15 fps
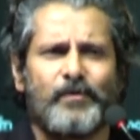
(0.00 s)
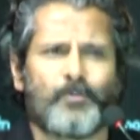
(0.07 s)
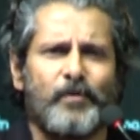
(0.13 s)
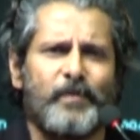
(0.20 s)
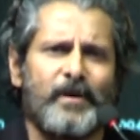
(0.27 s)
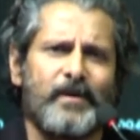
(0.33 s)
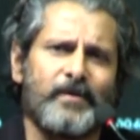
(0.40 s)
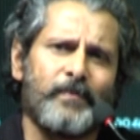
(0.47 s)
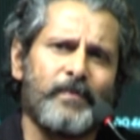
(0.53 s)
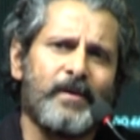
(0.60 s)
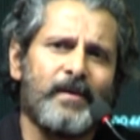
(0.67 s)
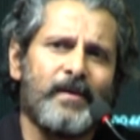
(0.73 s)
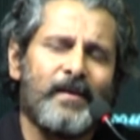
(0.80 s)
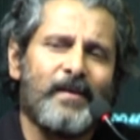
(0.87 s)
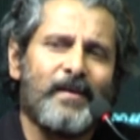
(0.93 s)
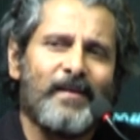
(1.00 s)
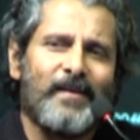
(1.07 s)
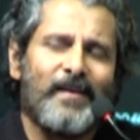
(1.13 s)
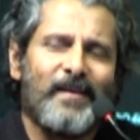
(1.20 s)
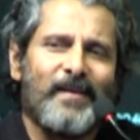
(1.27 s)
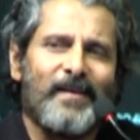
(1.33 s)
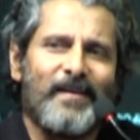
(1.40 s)
கொடுப்பாங்க
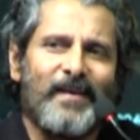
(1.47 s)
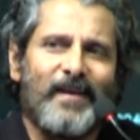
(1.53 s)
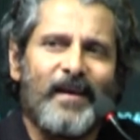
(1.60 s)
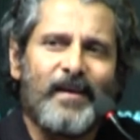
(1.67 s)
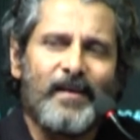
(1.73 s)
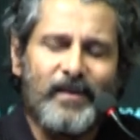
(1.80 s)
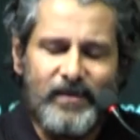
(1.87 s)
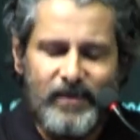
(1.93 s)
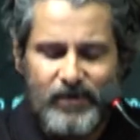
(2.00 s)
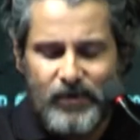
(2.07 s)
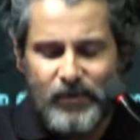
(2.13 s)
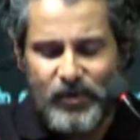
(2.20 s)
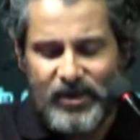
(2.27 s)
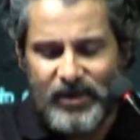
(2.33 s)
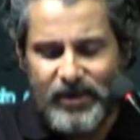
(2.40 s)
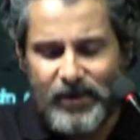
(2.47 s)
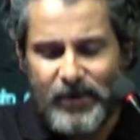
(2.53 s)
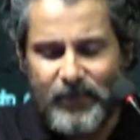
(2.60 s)
ஆனால் ஒரு